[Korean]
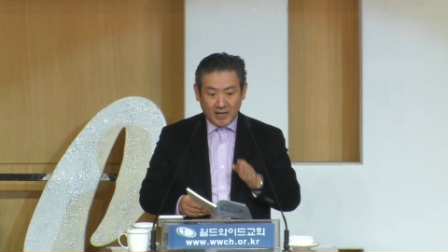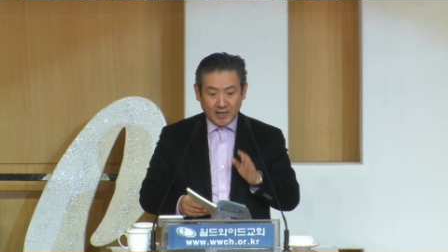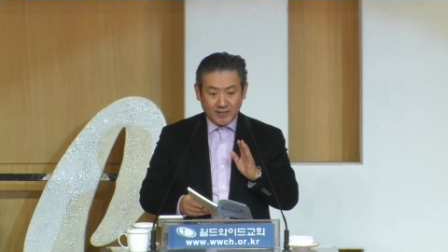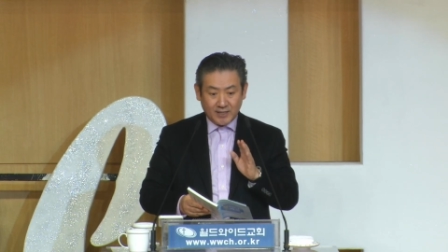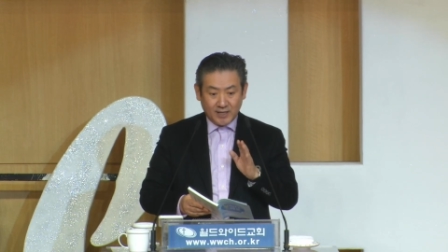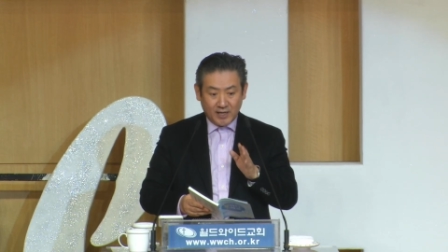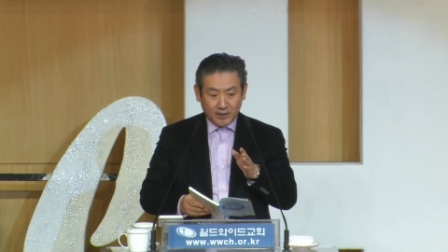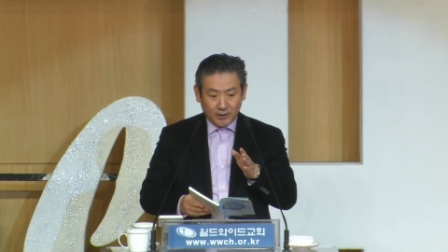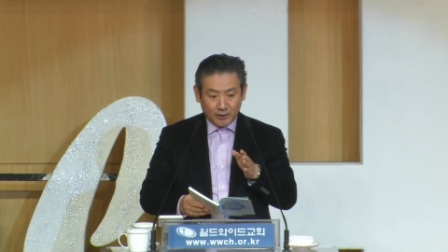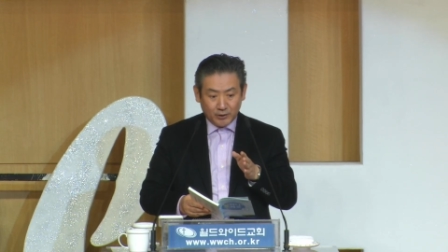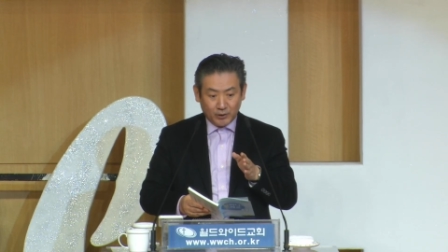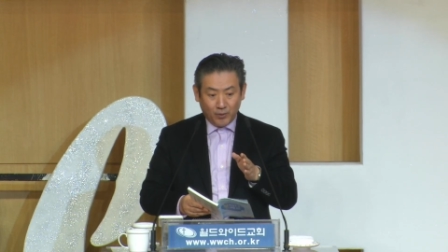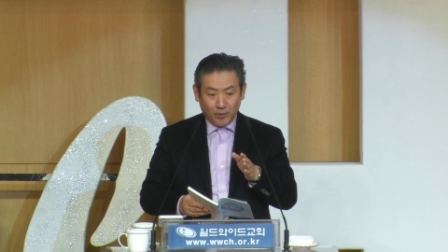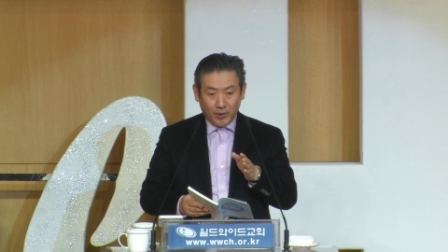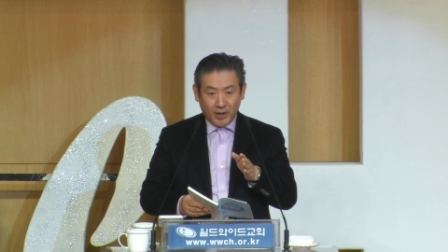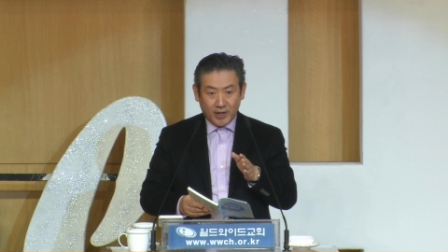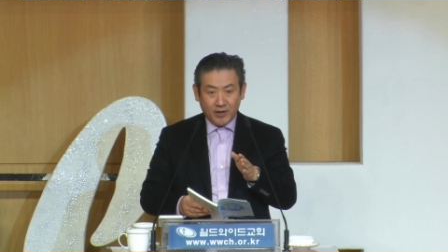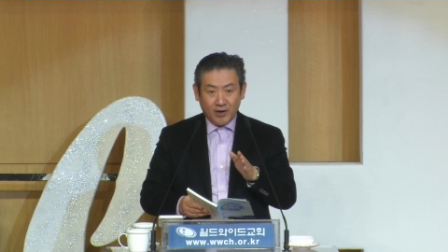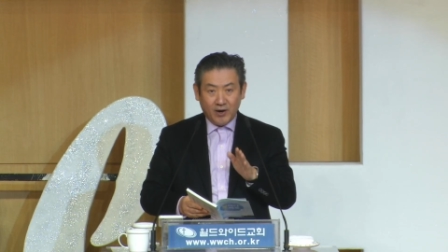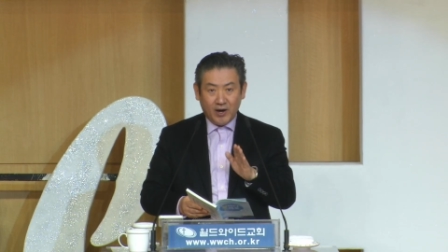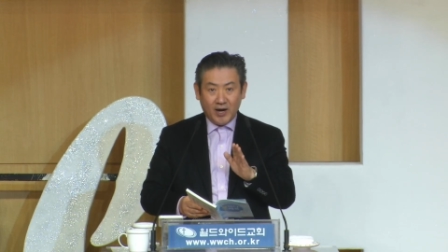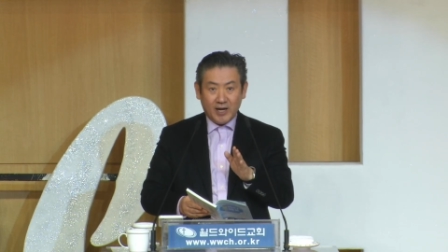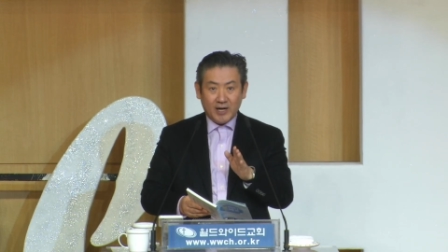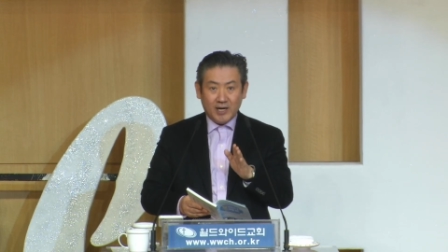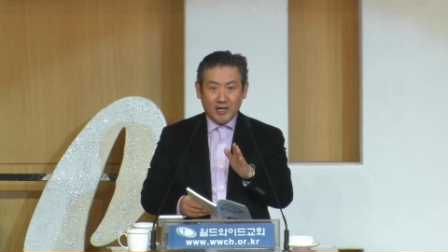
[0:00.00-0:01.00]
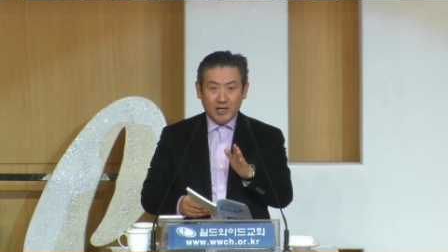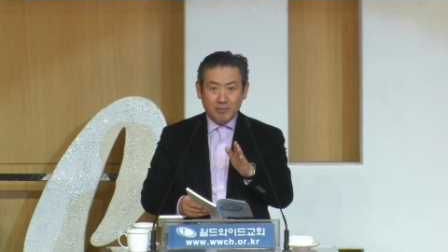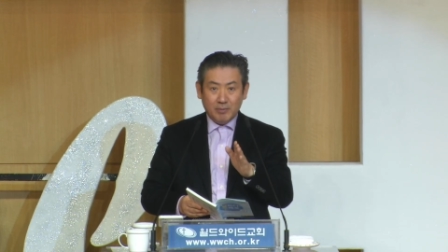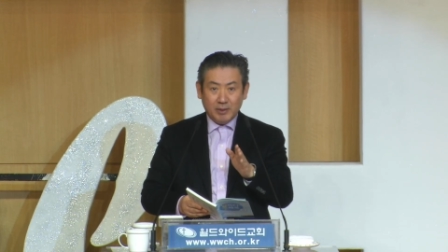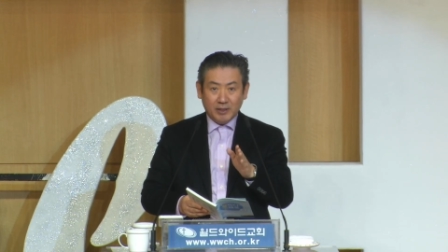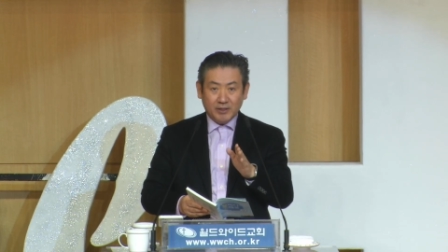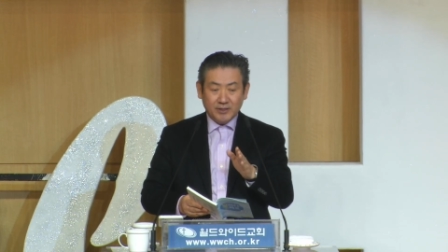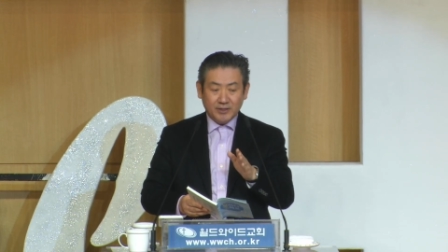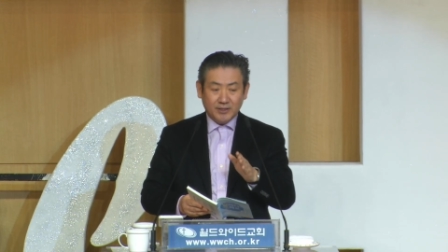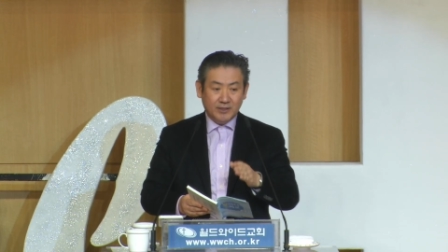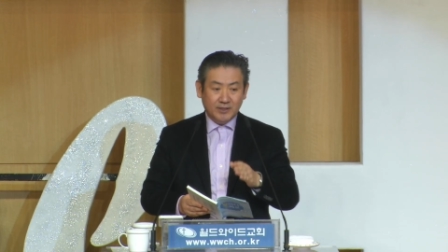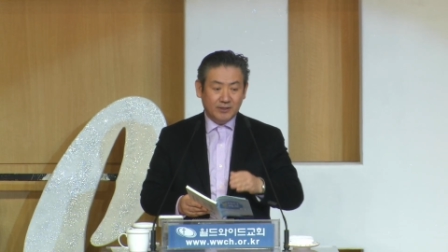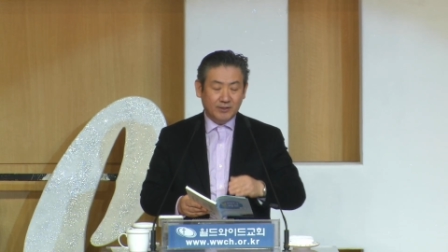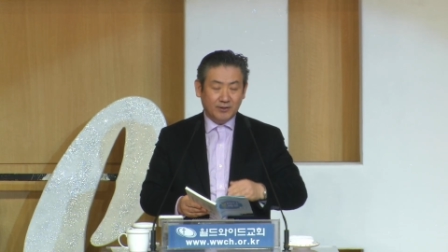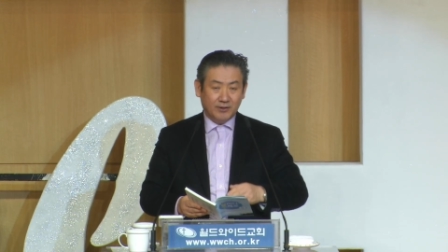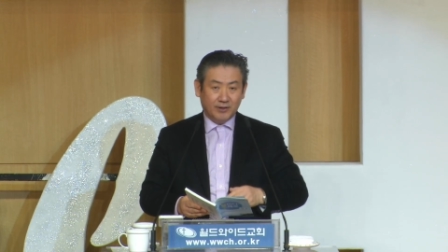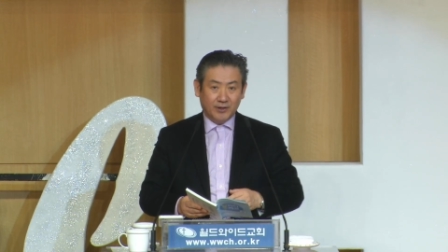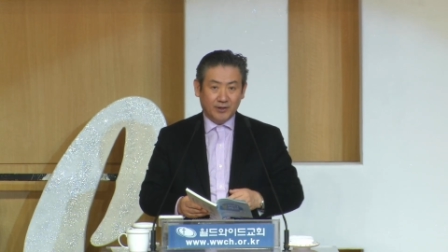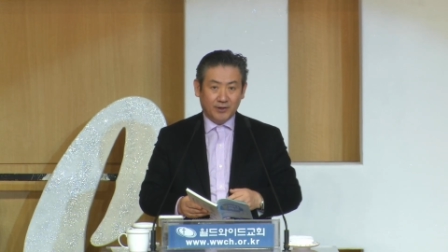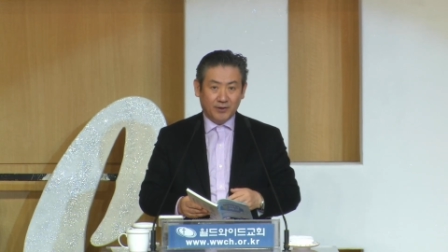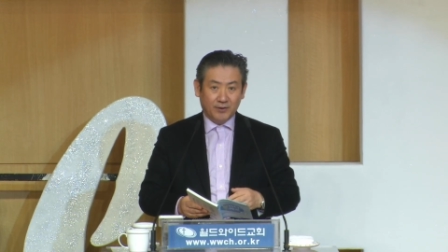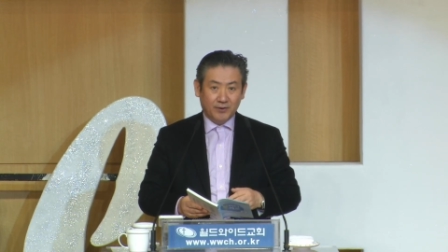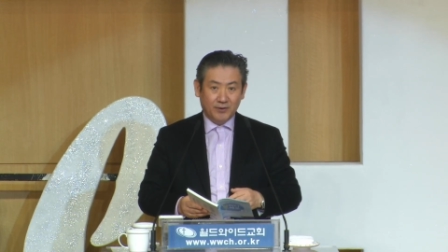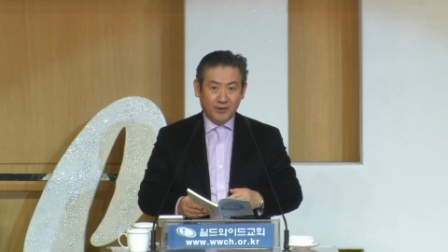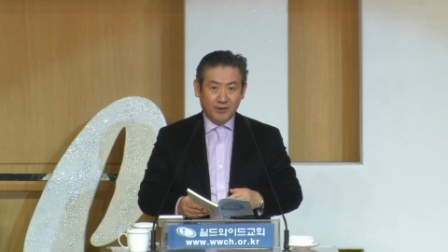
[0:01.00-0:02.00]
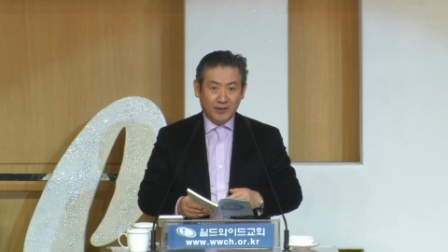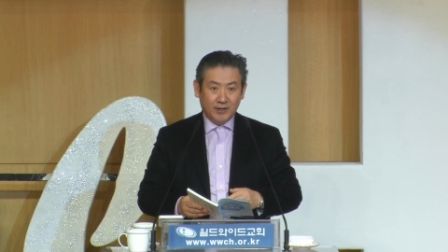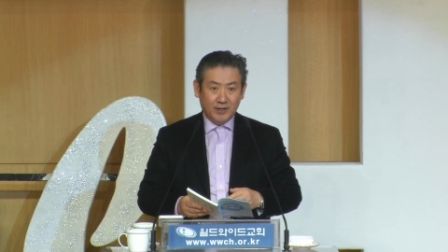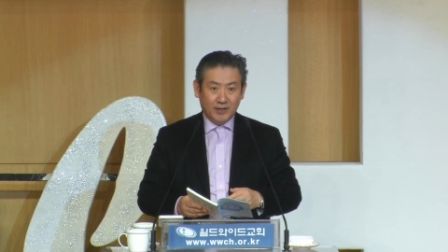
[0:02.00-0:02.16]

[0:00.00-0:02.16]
사사를 통하여 하나님의 뜻을 들어요.